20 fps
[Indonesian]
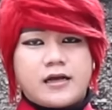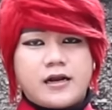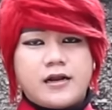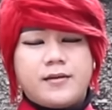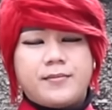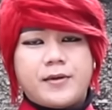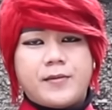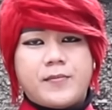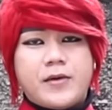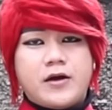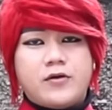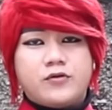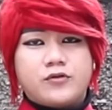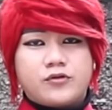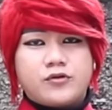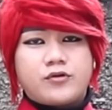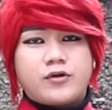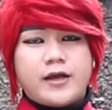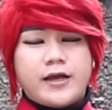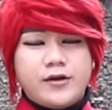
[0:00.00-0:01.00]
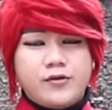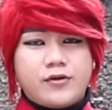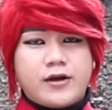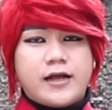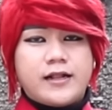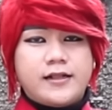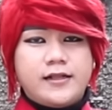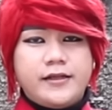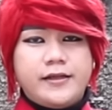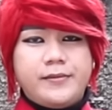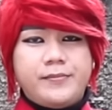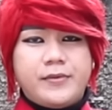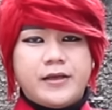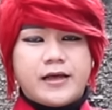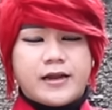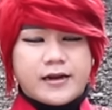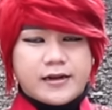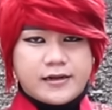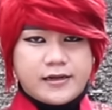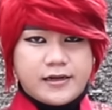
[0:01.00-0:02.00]
Karena memang untuk edukasi
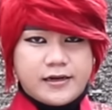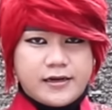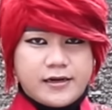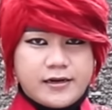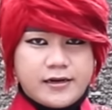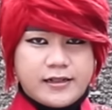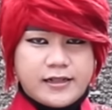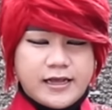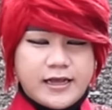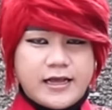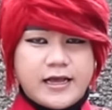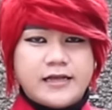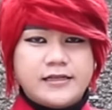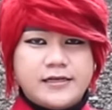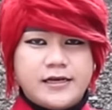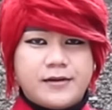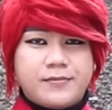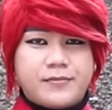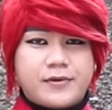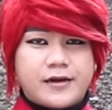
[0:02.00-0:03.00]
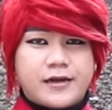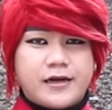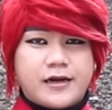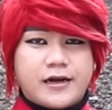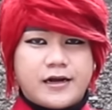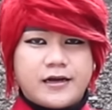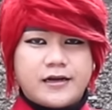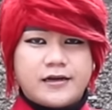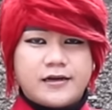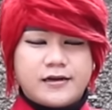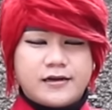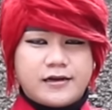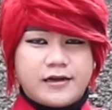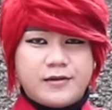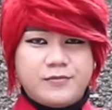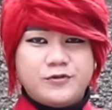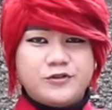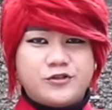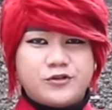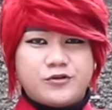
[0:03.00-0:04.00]
biarkan saya aja yang bergerak.
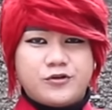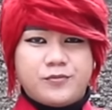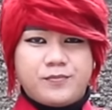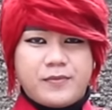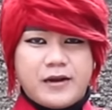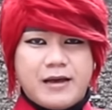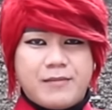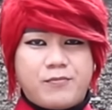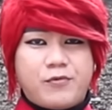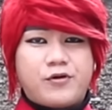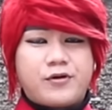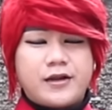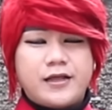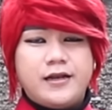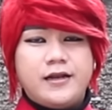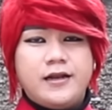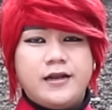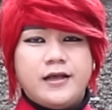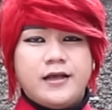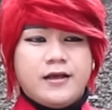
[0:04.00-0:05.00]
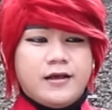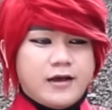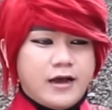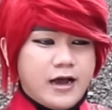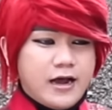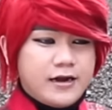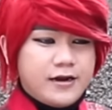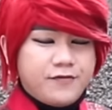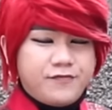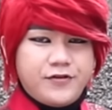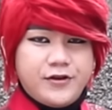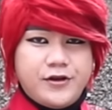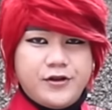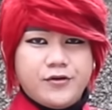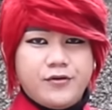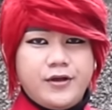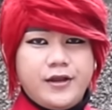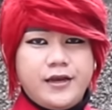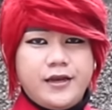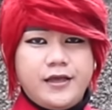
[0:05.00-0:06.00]
Kamu cukup laporin ada
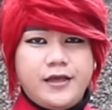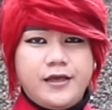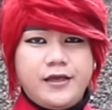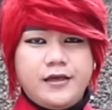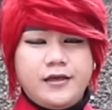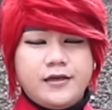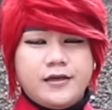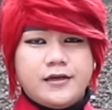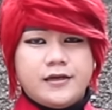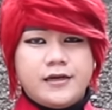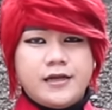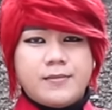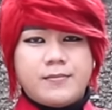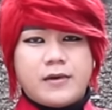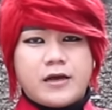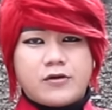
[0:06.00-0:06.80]
video ini, dia